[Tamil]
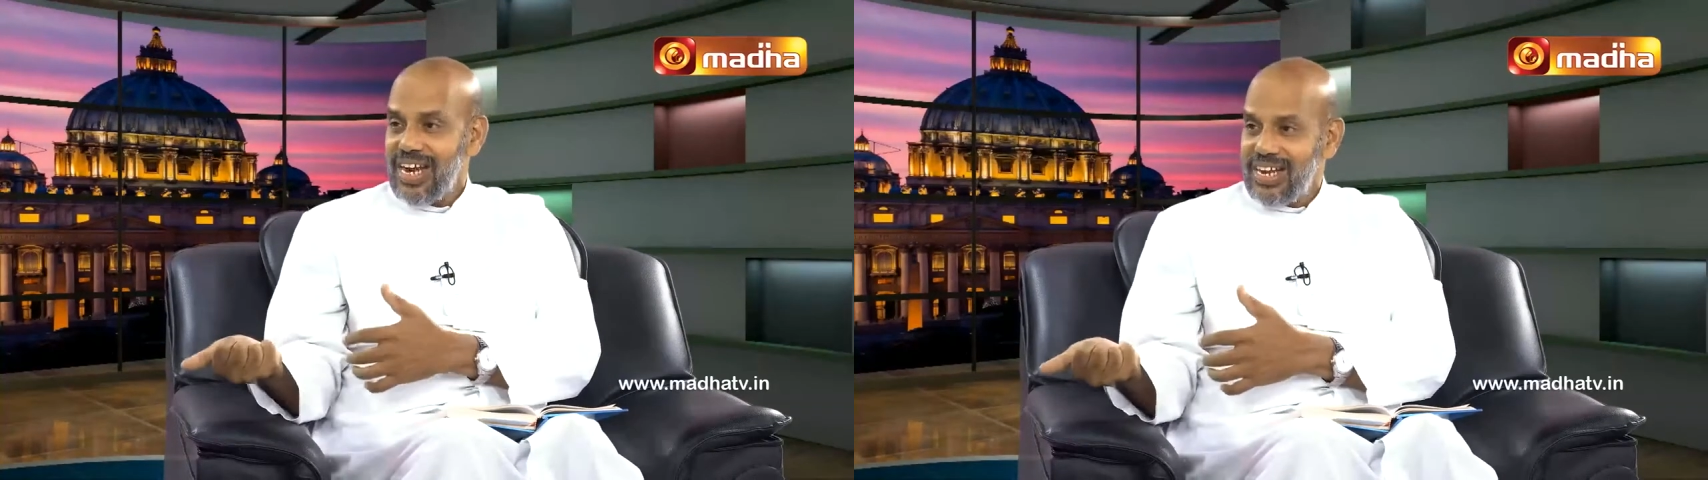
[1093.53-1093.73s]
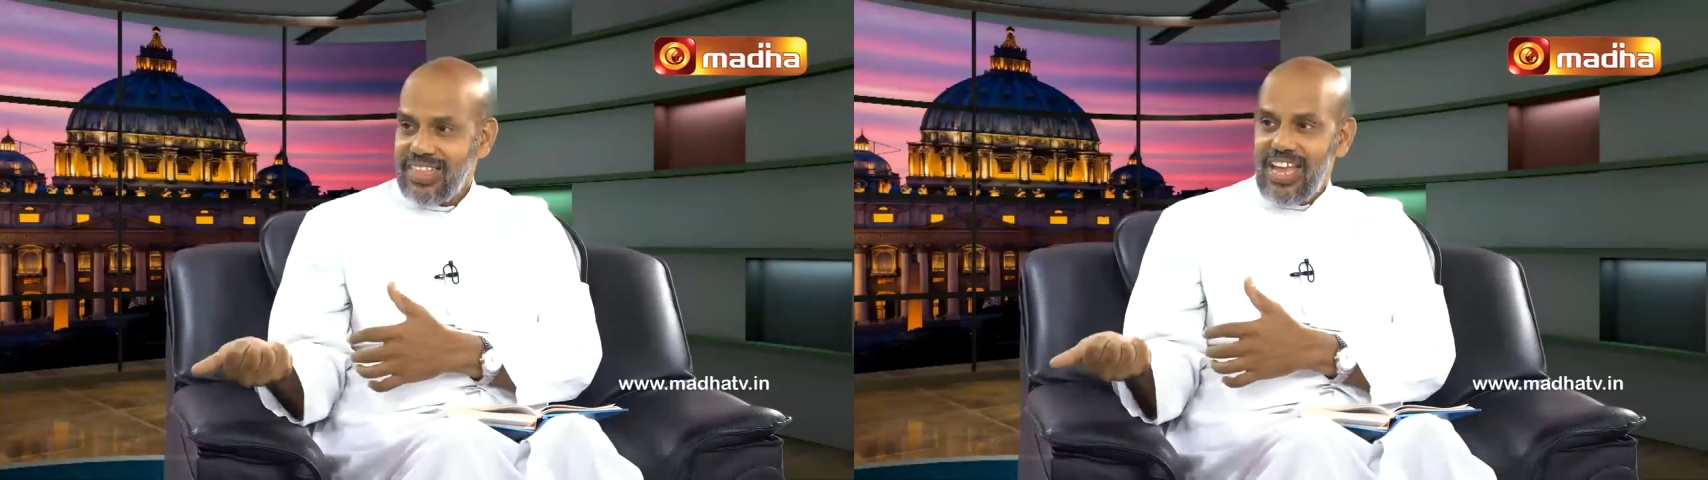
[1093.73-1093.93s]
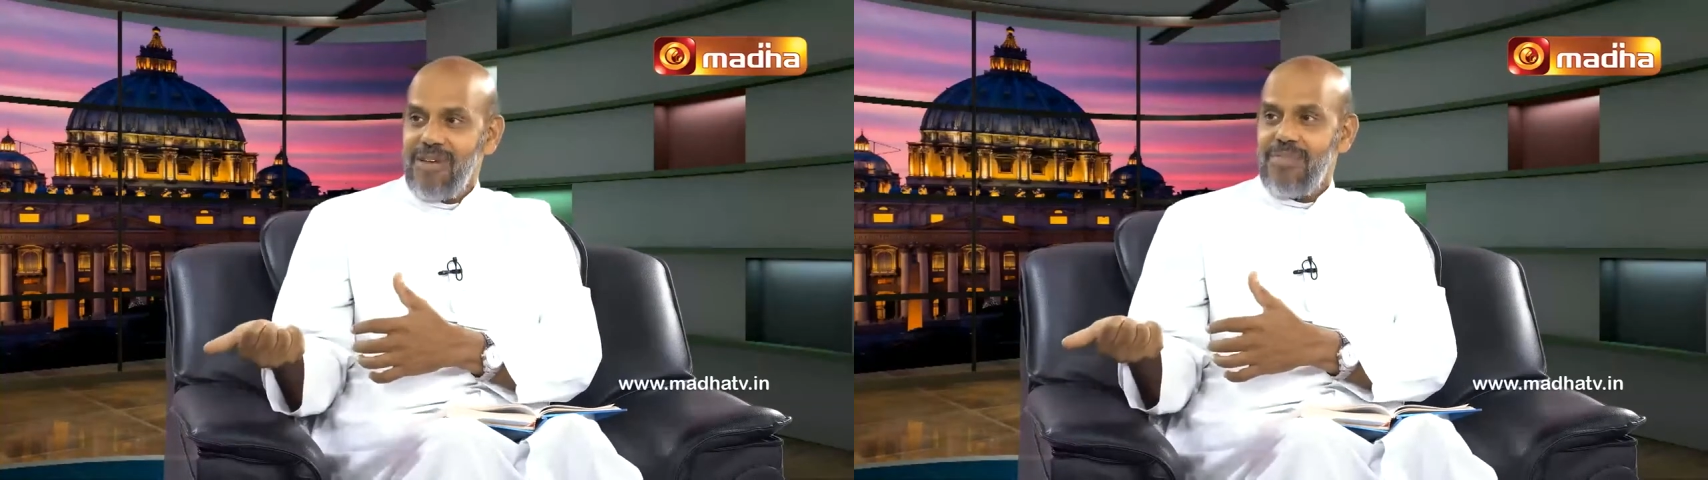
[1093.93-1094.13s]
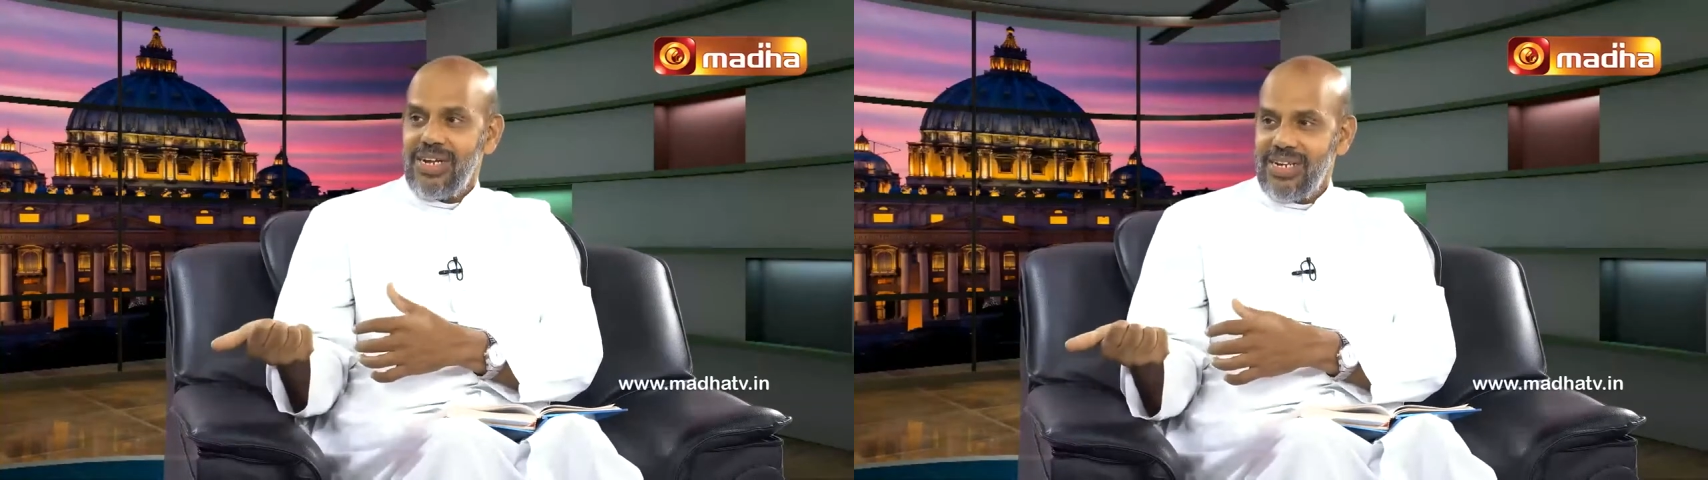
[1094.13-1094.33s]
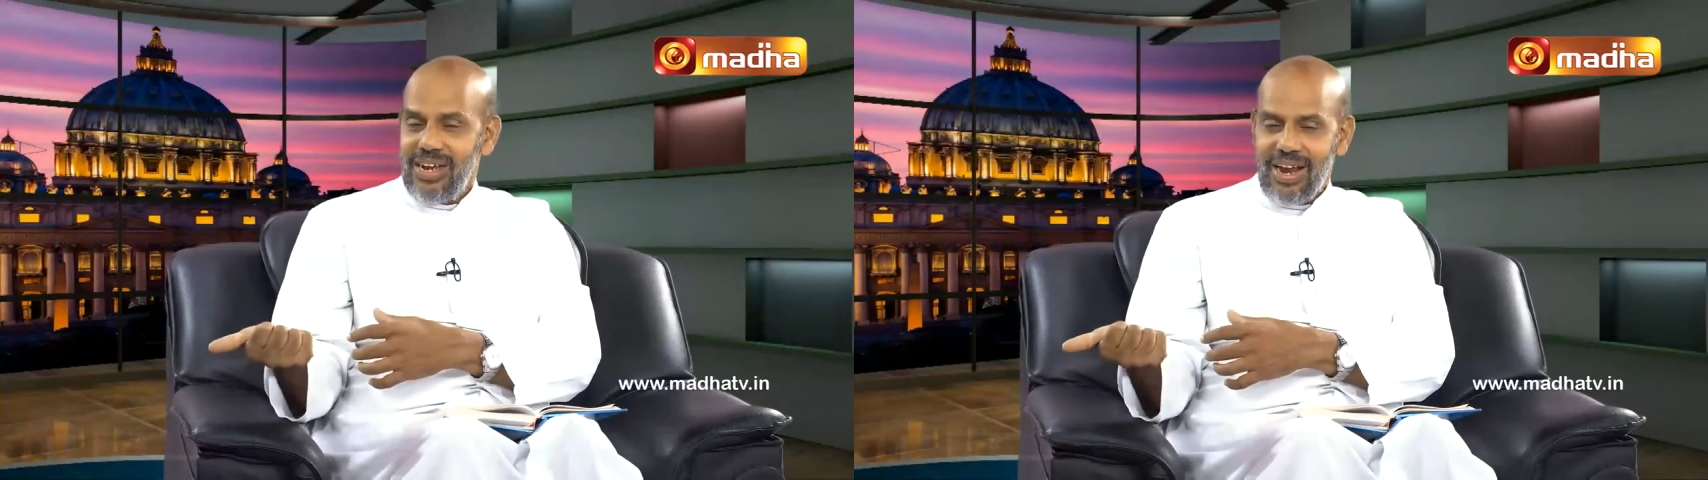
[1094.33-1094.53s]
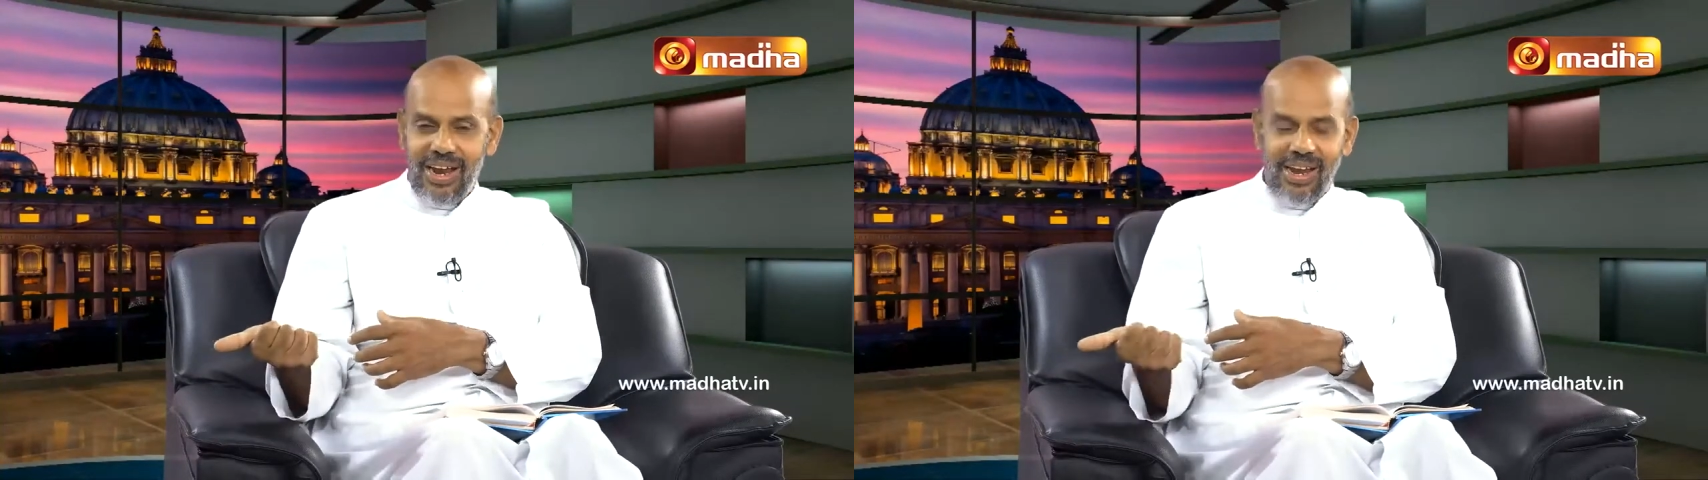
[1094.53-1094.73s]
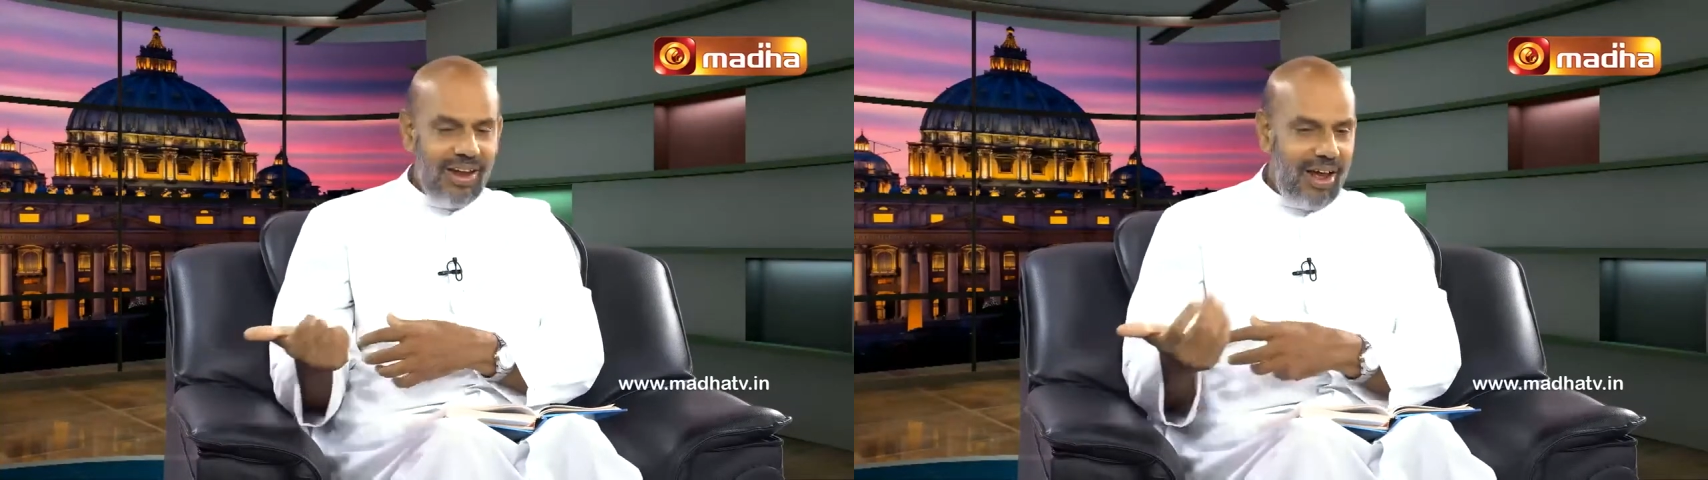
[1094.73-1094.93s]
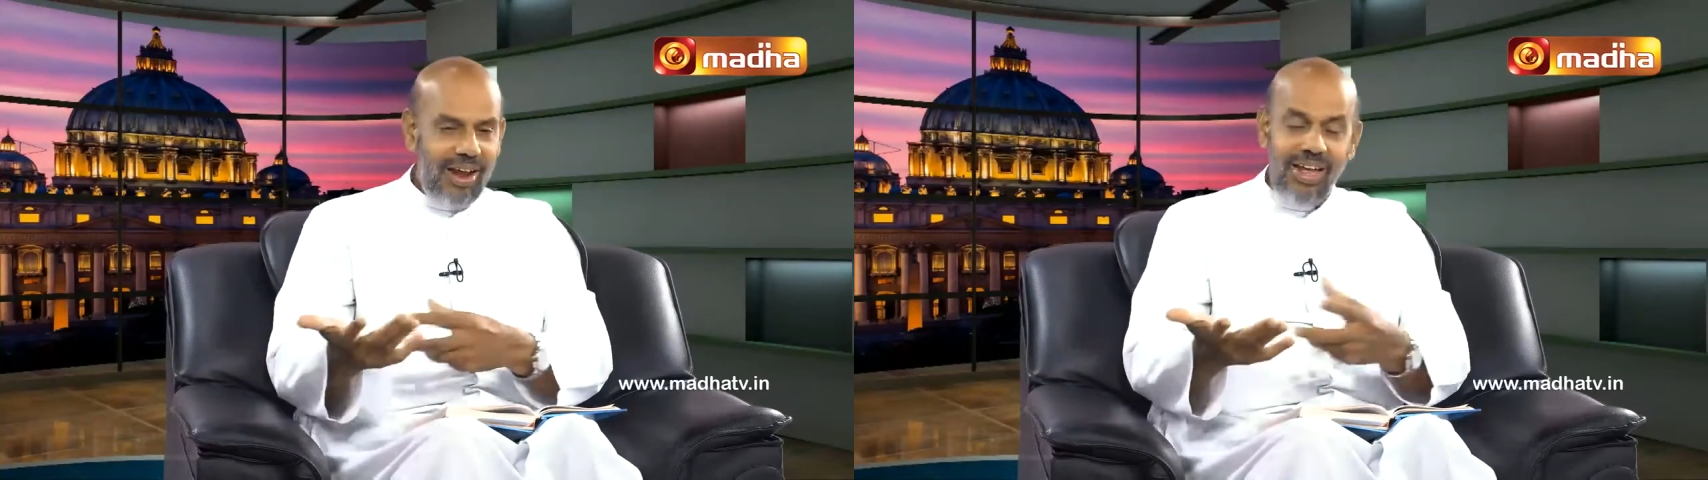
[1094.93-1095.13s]
சட்டத்தையே மாற்றுகிறார்
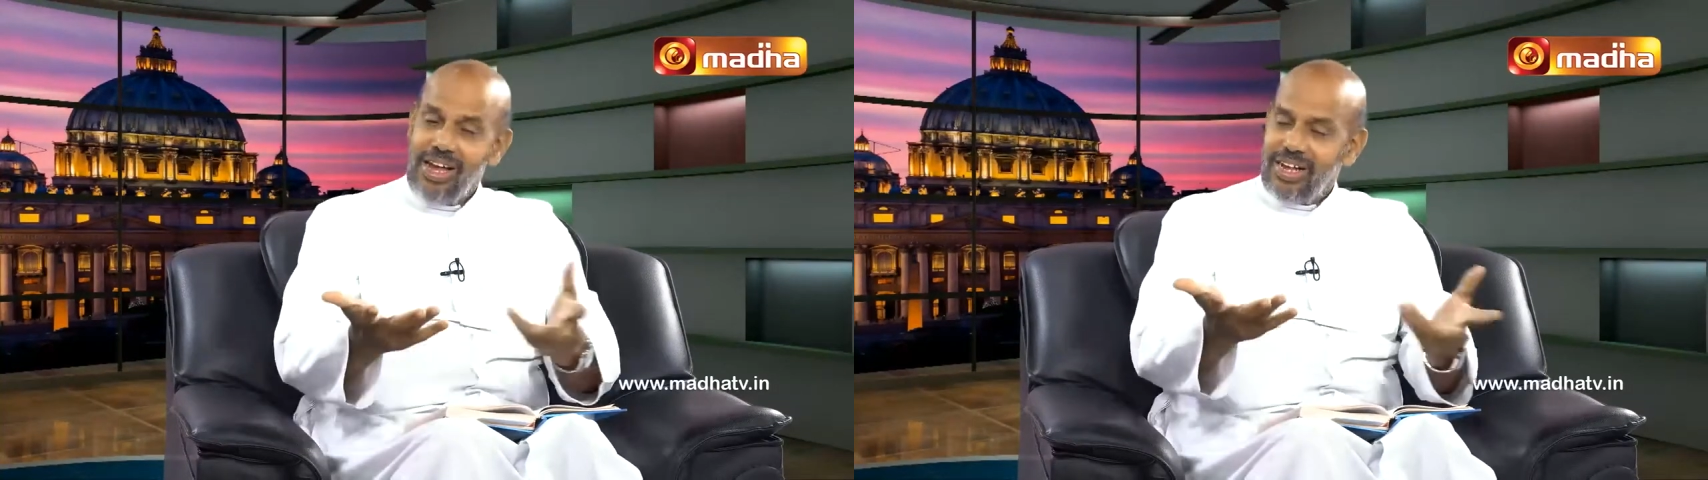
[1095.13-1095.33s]
என்றால்